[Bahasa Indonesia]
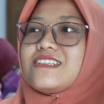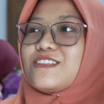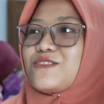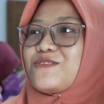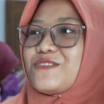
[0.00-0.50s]
di
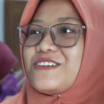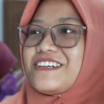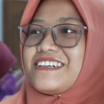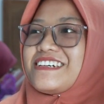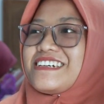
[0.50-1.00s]
situ
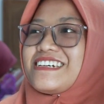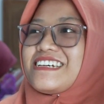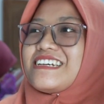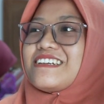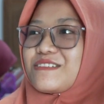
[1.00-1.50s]

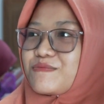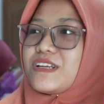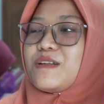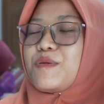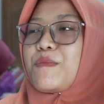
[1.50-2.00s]

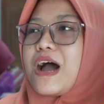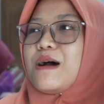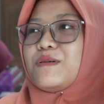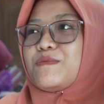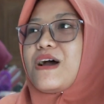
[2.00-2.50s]
oh. dari
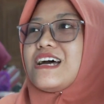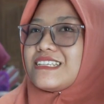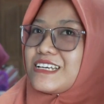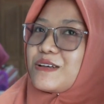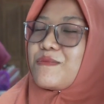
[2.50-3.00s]
pemahaman
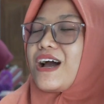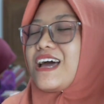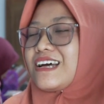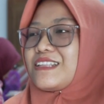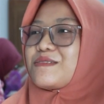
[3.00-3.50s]
bahasa sama
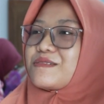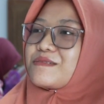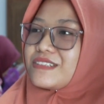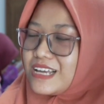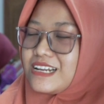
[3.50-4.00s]
karakter
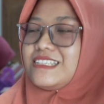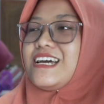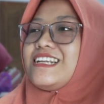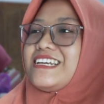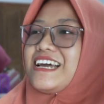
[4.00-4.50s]
ya, jari
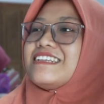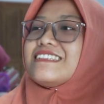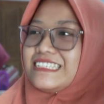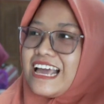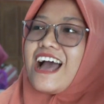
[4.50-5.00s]
jaringan
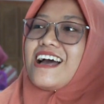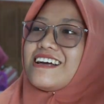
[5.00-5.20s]
bahasa. ya